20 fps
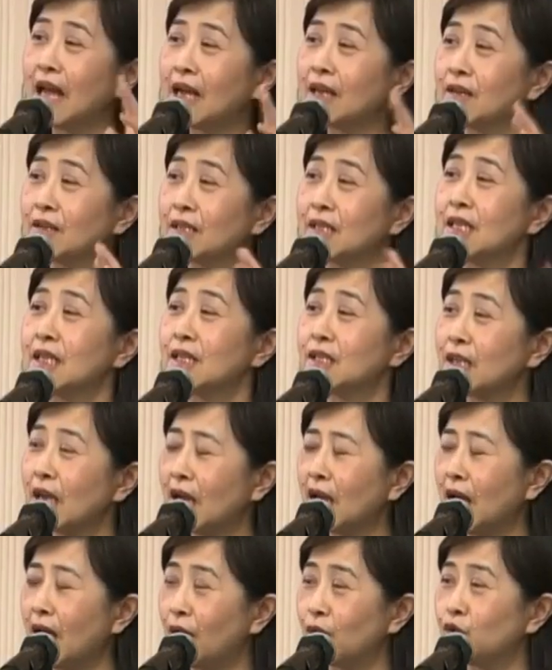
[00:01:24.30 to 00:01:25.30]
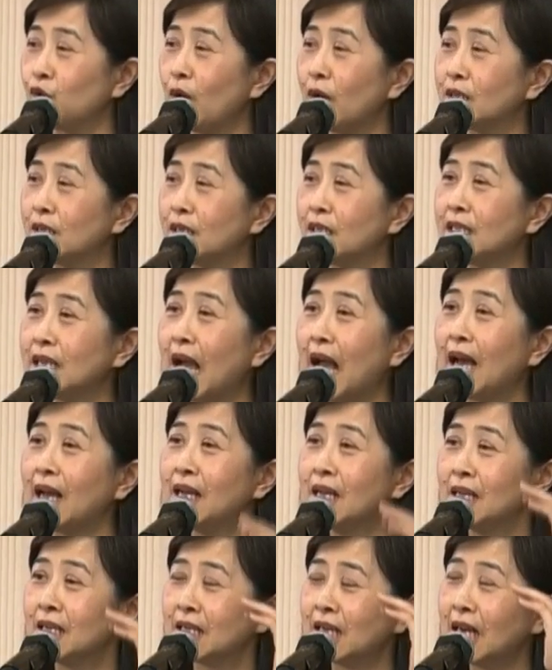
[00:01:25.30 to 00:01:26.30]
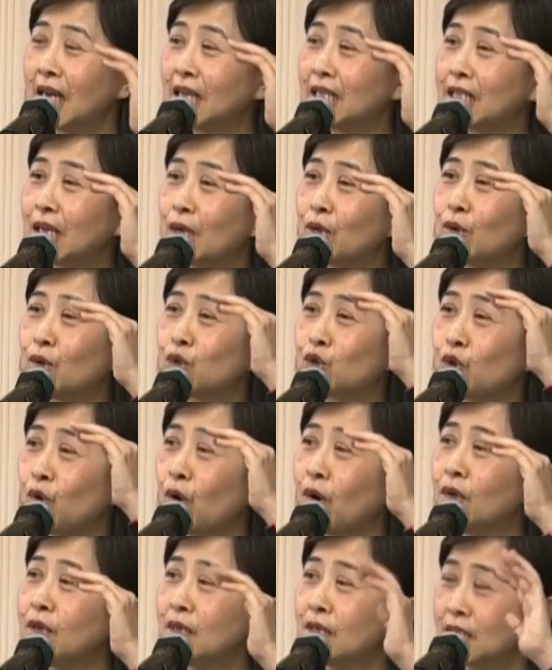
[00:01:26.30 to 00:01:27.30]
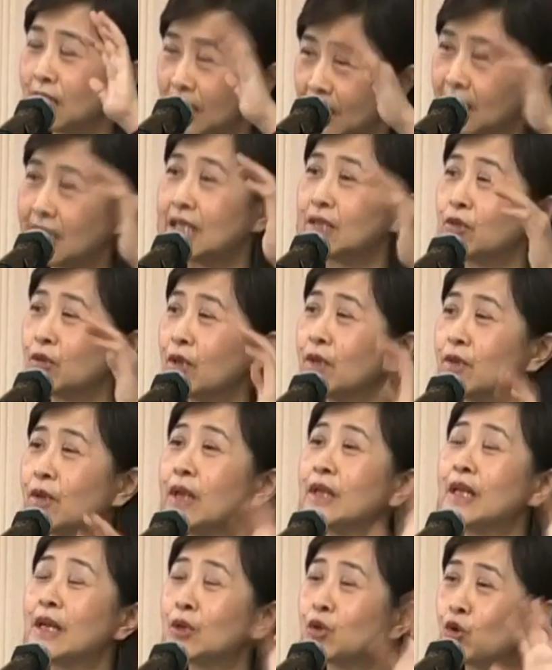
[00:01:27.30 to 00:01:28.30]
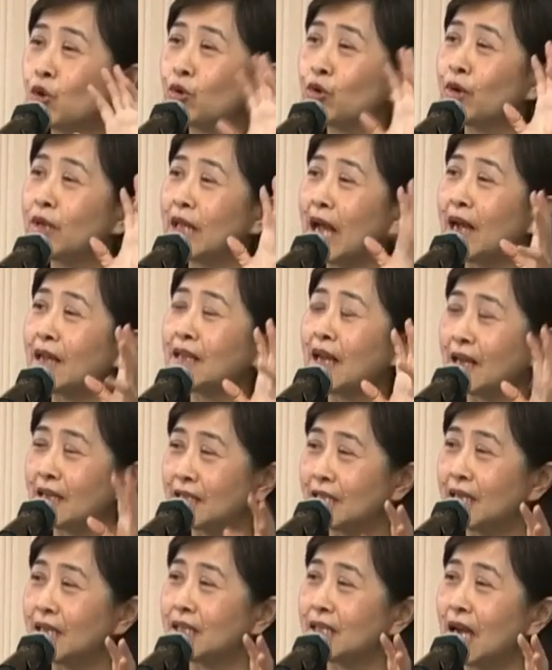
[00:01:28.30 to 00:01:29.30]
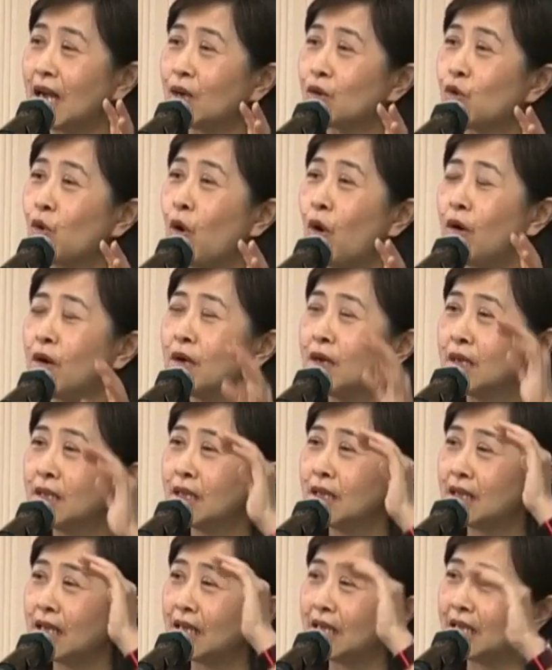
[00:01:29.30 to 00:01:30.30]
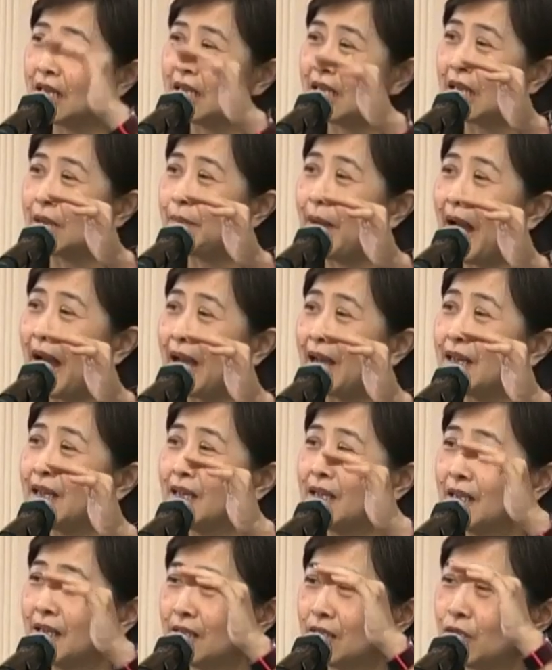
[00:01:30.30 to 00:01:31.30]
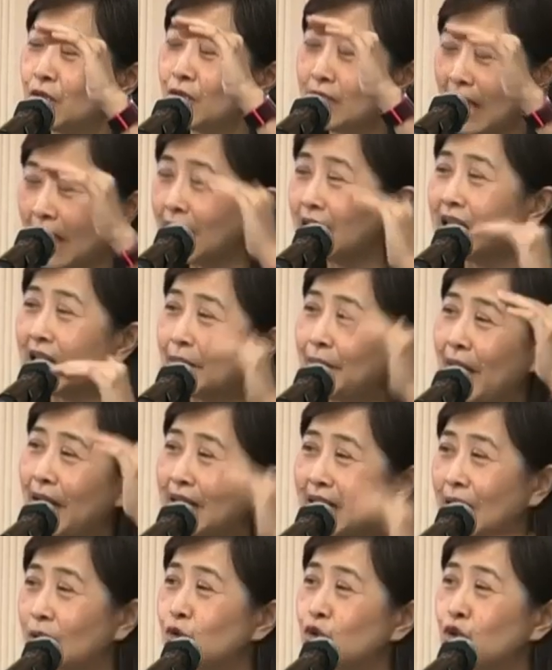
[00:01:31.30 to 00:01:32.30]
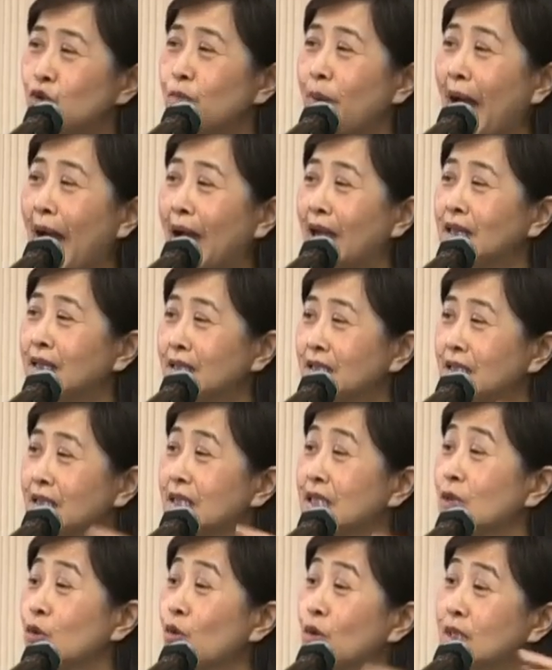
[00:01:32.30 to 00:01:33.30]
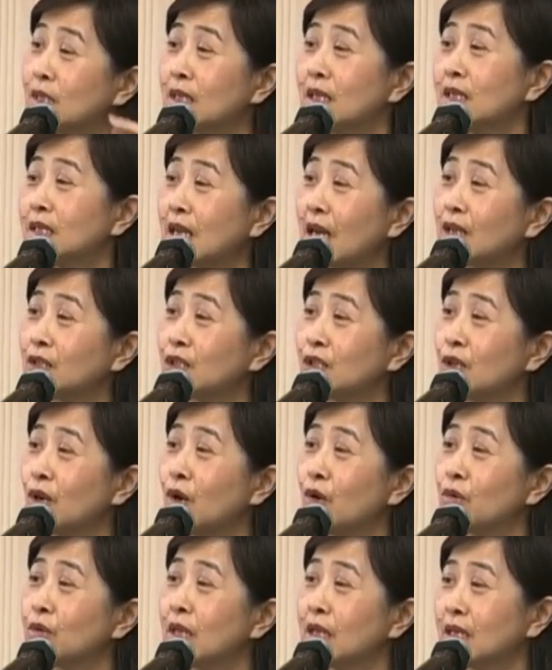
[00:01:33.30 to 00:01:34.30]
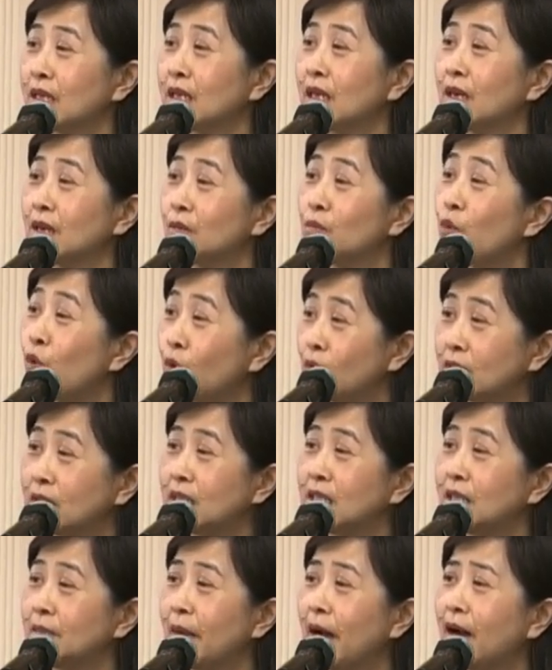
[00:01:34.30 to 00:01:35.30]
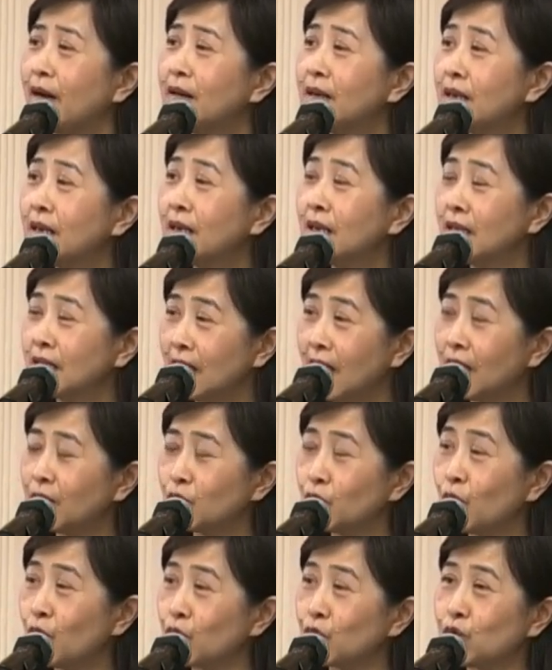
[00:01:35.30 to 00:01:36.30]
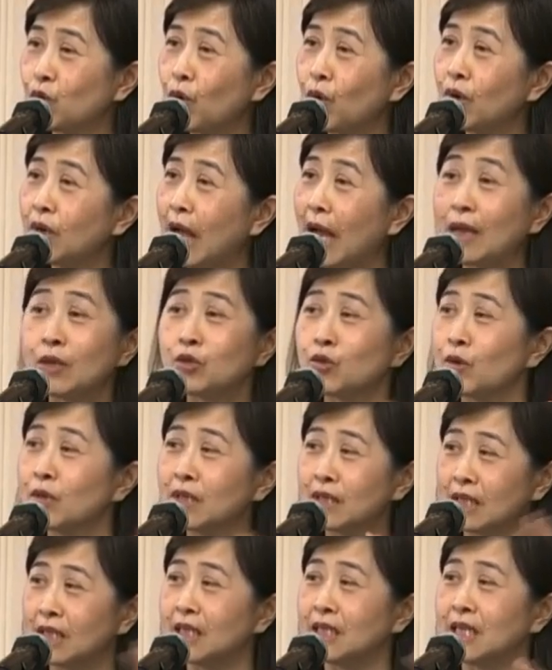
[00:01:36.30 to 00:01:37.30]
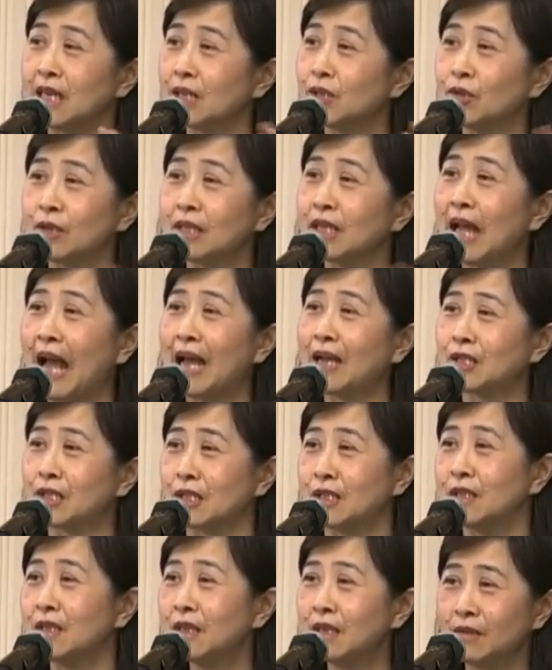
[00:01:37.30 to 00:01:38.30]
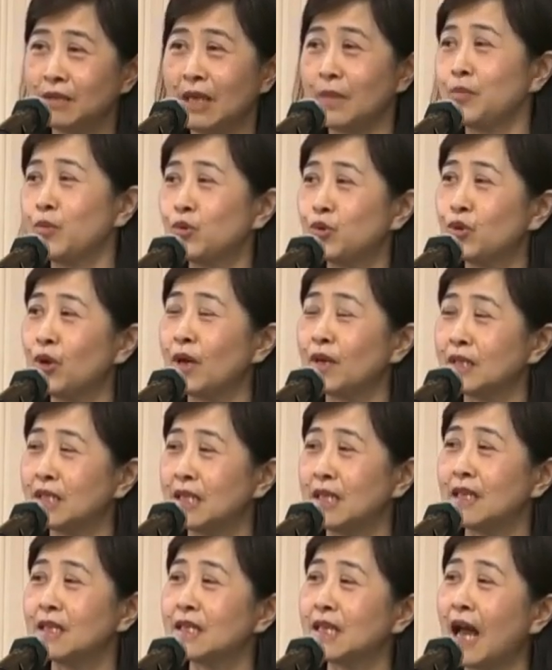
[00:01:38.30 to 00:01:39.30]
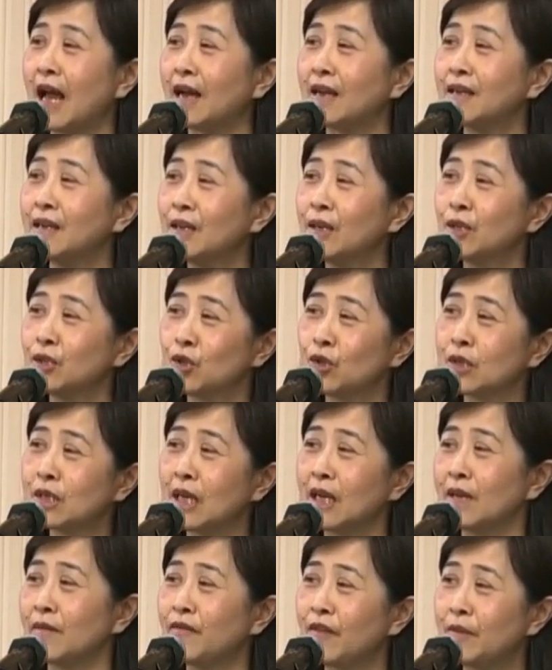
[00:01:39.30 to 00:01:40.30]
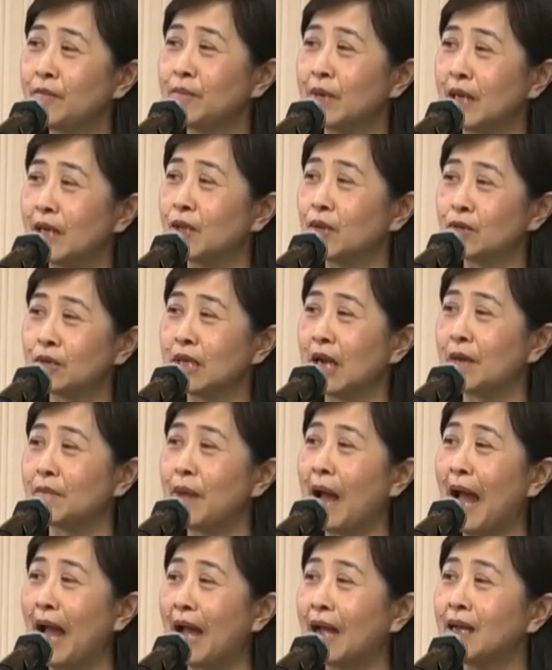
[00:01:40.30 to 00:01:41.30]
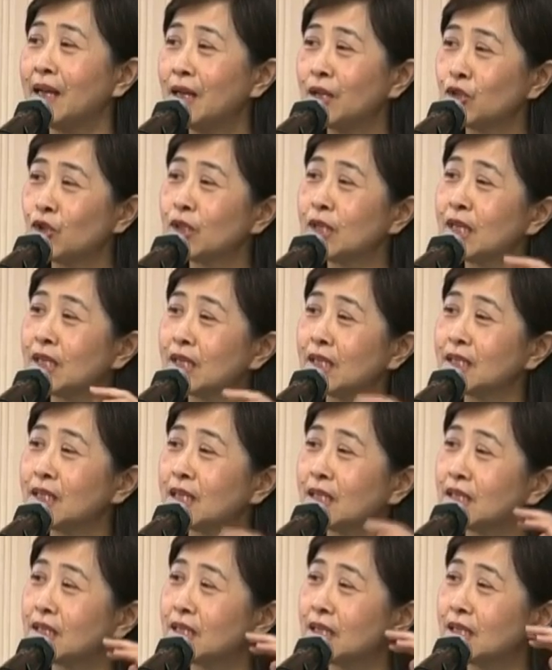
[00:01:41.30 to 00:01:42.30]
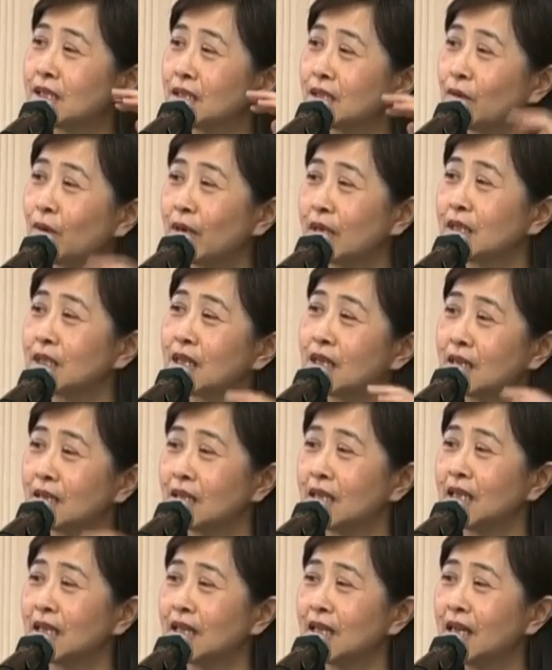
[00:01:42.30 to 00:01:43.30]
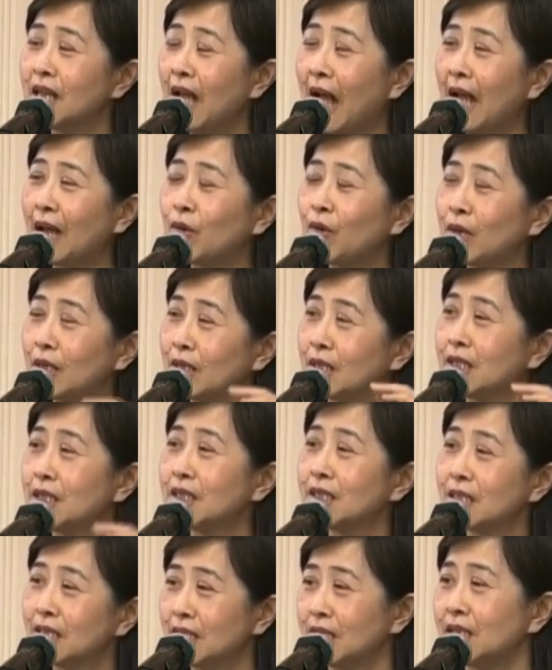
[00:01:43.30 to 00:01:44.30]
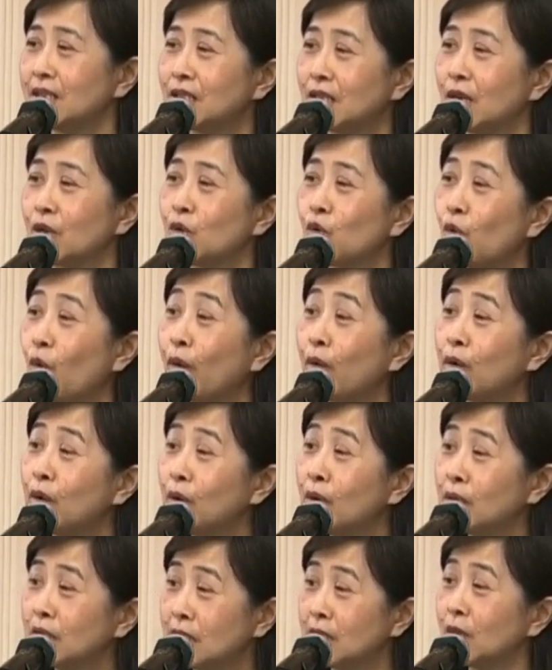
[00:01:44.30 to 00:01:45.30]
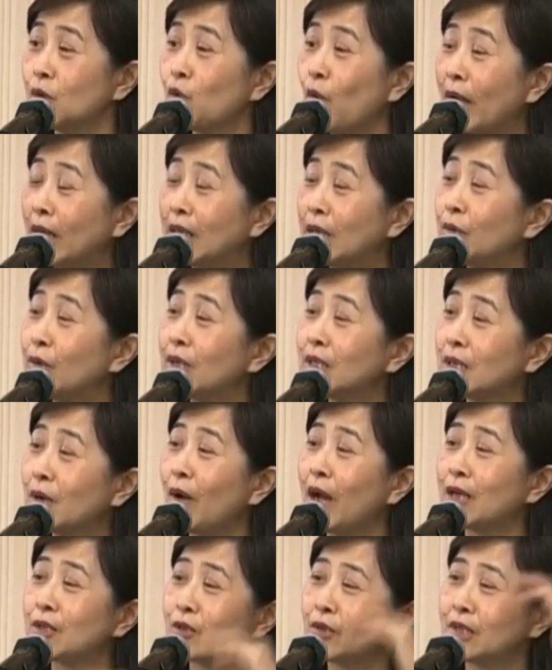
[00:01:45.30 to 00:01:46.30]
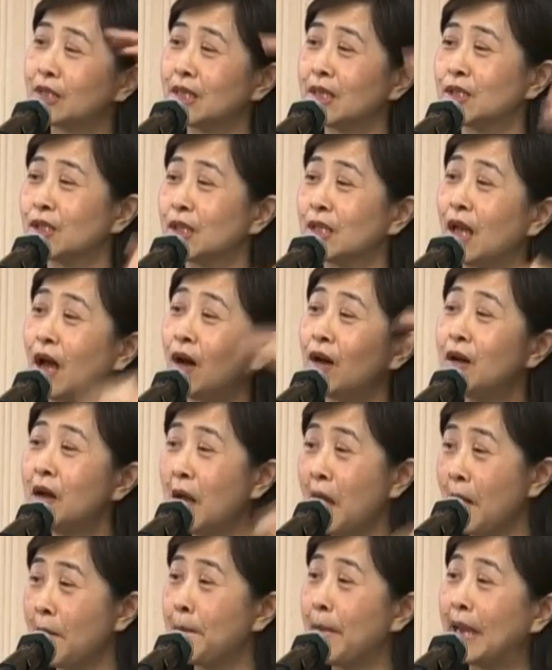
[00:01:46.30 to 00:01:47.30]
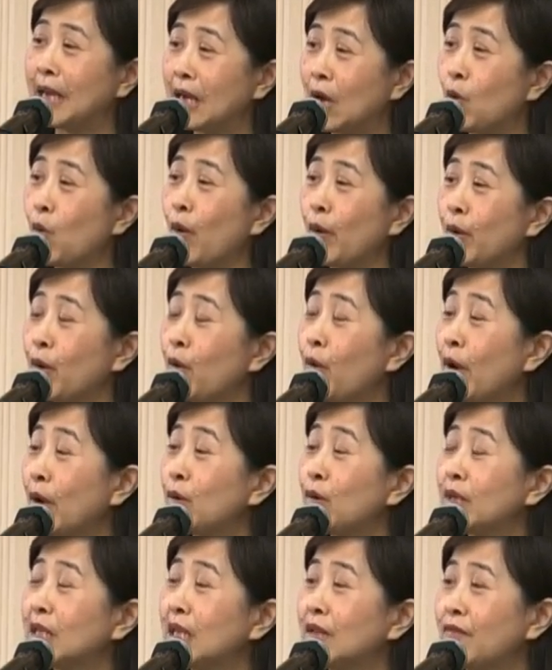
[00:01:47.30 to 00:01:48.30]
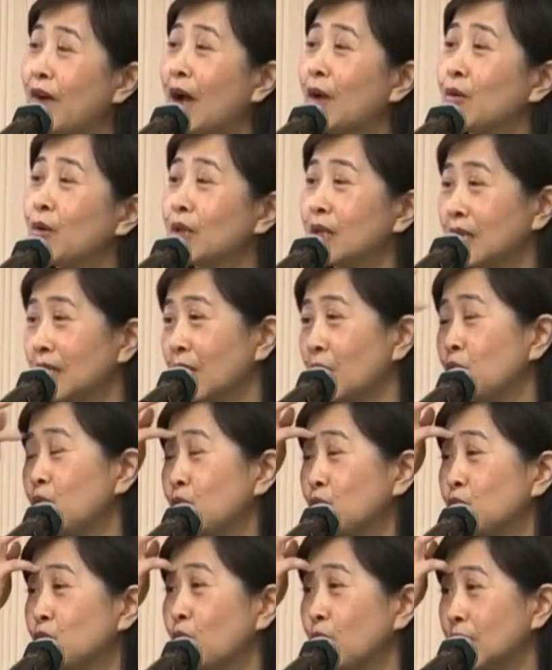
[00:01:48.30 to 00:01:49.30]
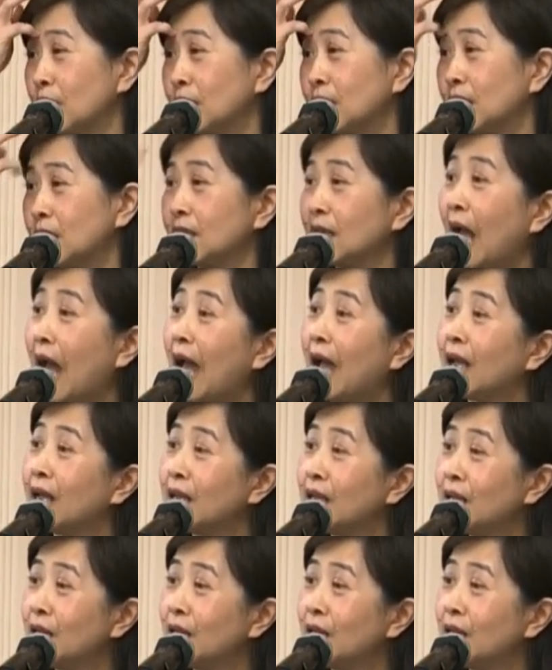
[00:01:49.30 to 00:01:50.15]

大家有协商好。对，有默契啊，就是谁排以后，对，谁排就。若两党协商过，那个一个礼拜就两个礼拜连续排，那是经过协商之后的一个默契嘛。是。那如果说还是说以前就已经开始，也不需要协商，就可以分别都这样排，就这已经是这是会特例，还会一次形成行政惯例，因为这话就会牵涉到每个委员会或立法院的一个运作的形态。